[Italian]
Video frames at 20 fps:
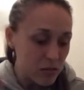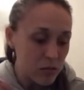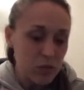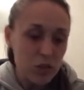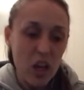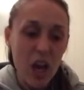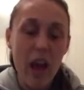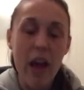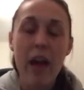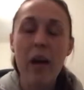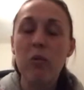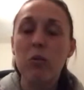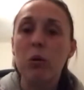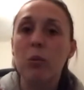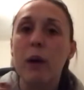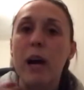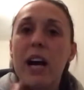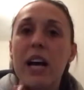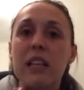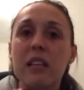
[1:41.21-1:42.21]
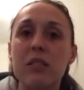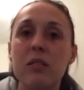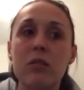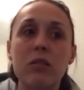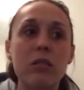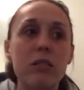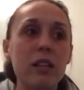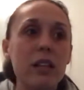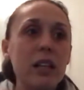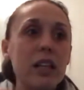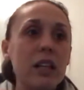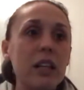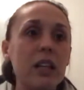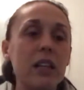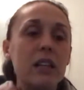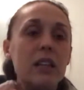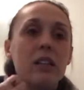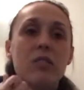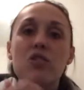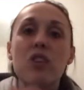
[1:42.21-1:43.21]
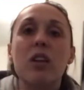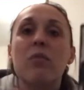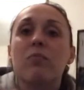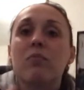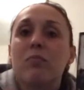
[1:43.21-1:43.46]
Cioè, è un romanzo, non è che cioè,